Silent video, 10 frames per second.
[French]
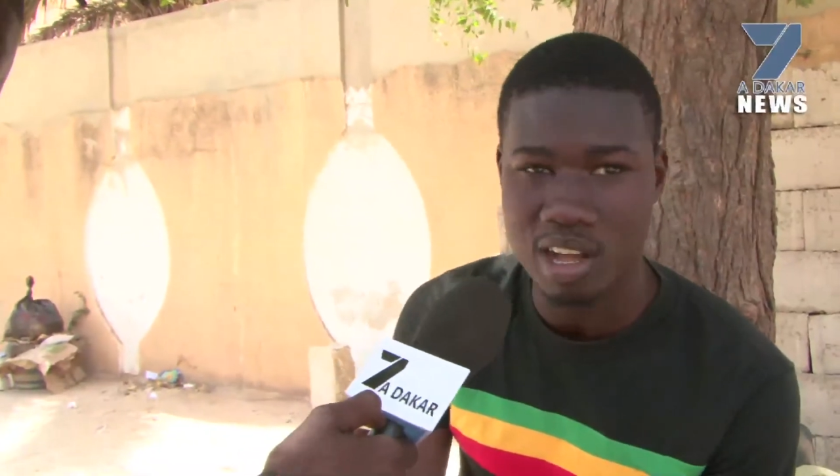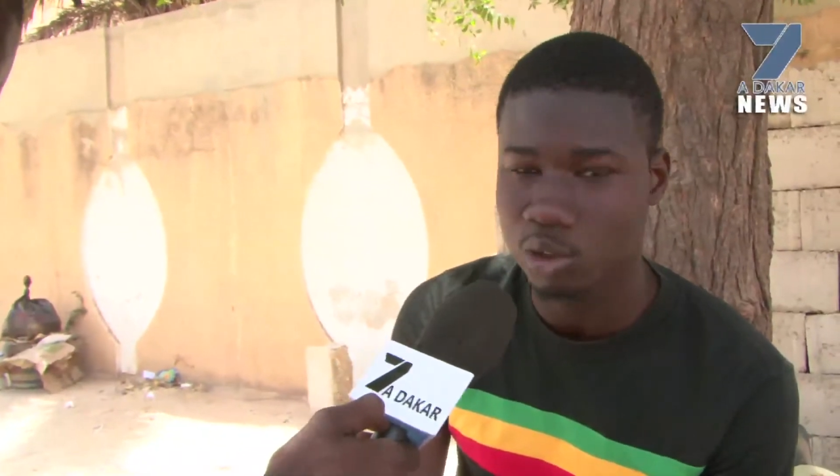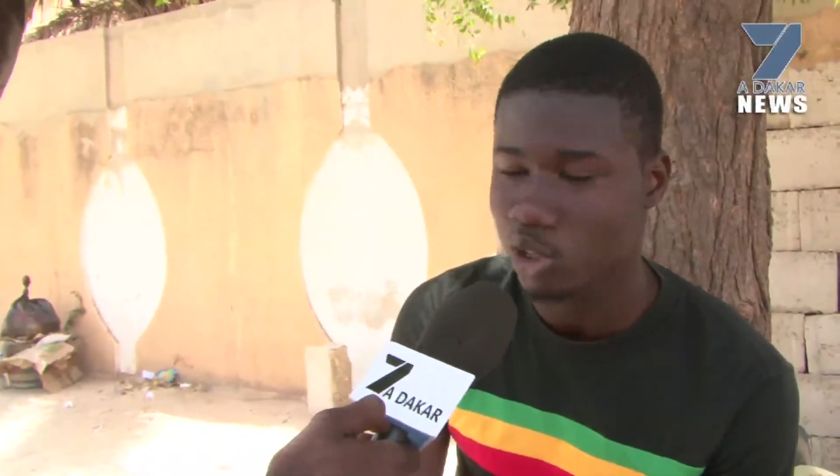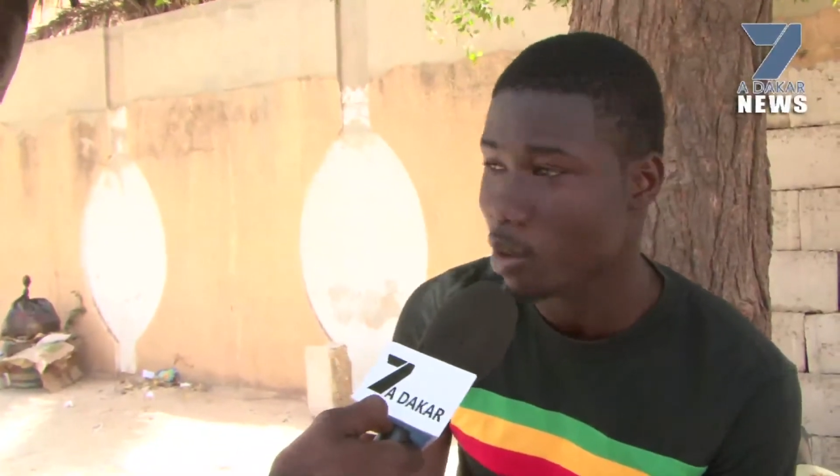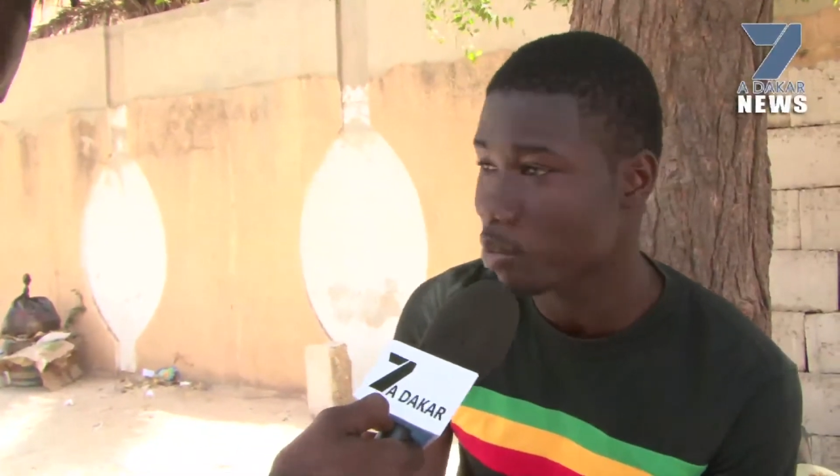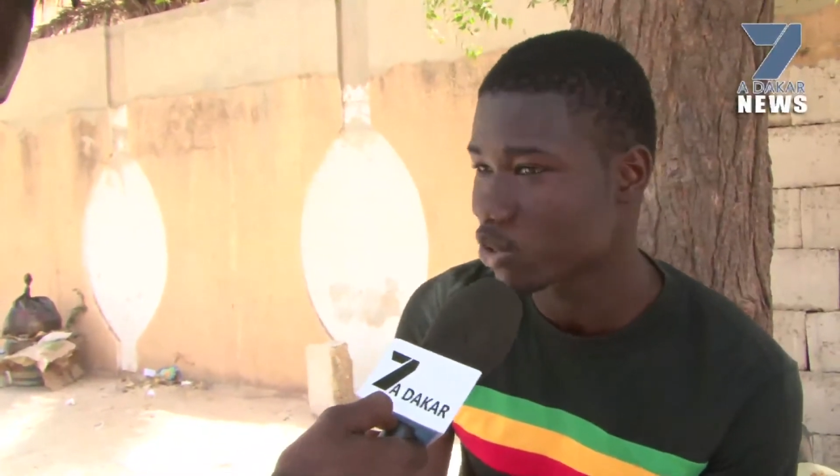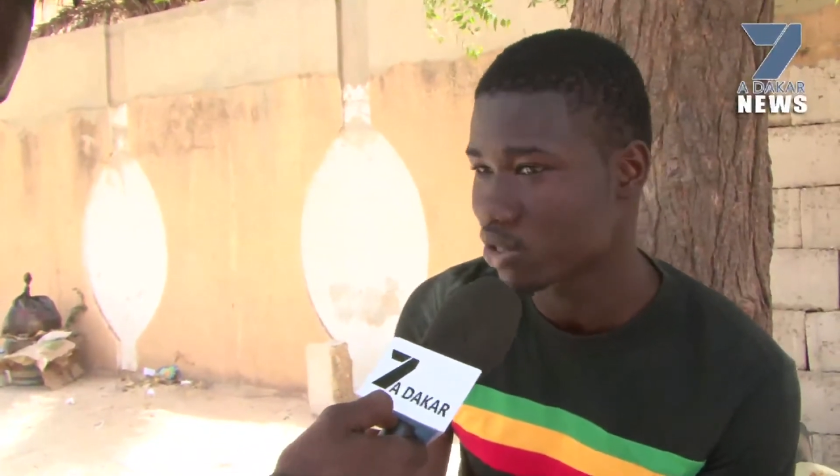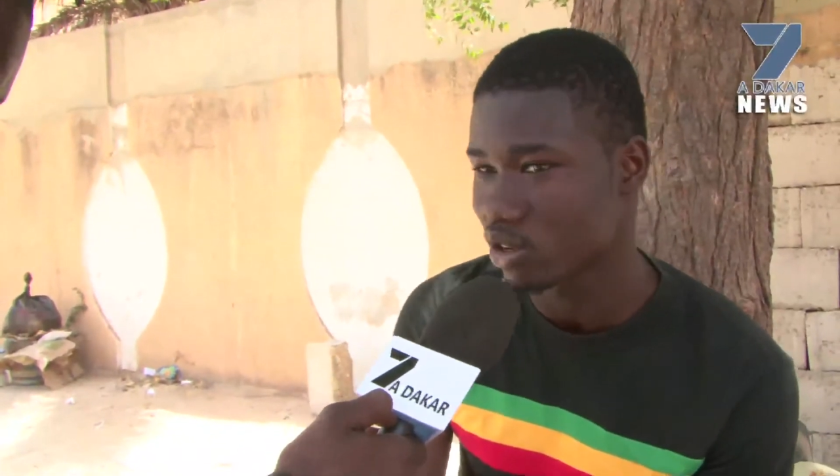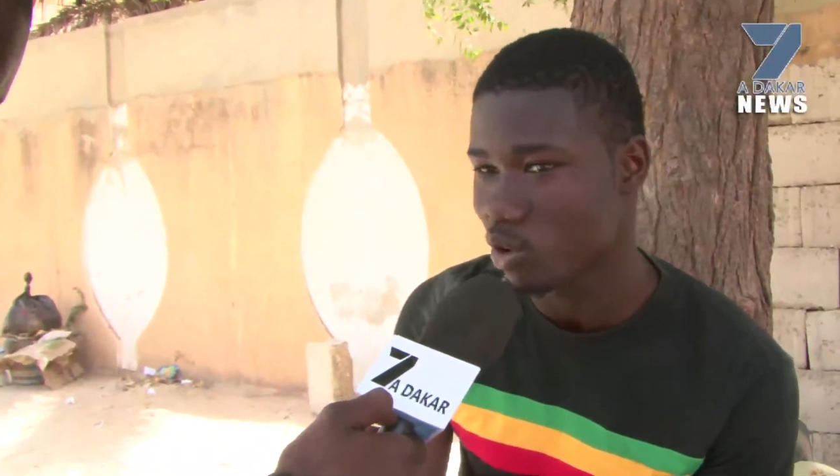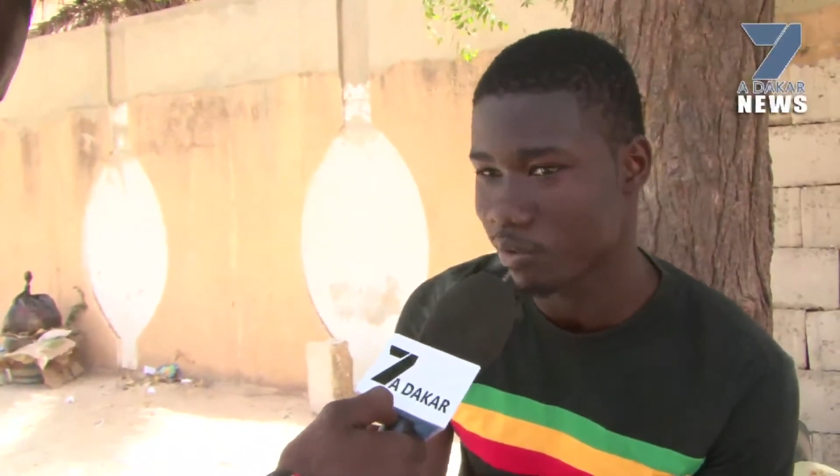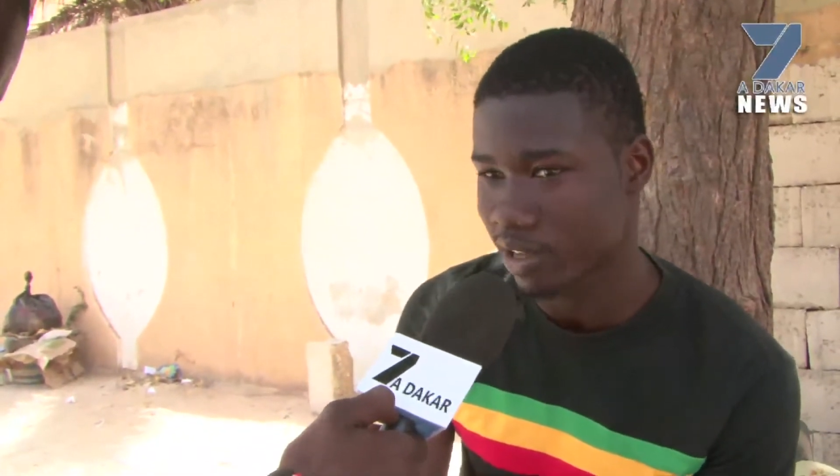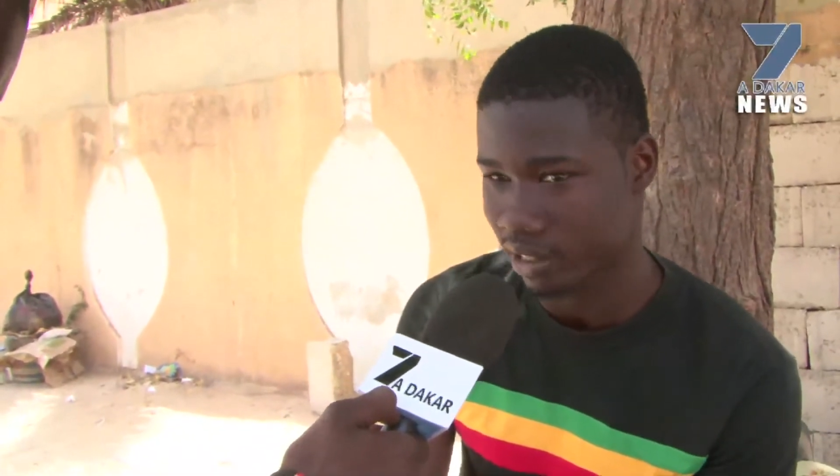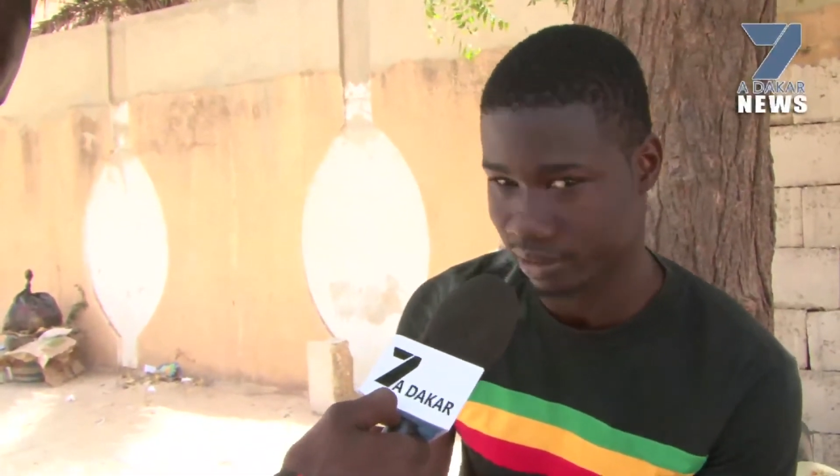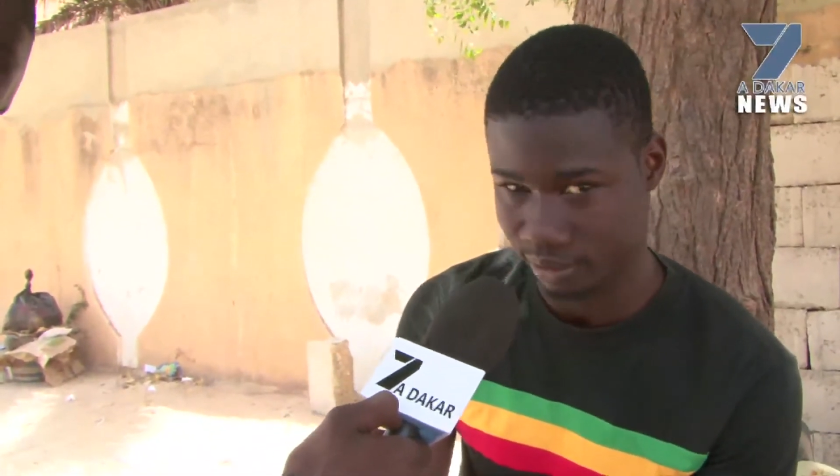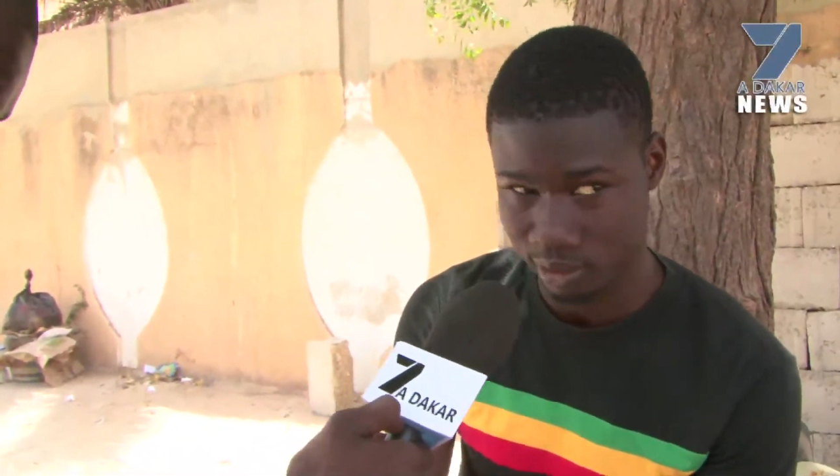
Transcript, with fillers: hein, d'autant plus qu'on vient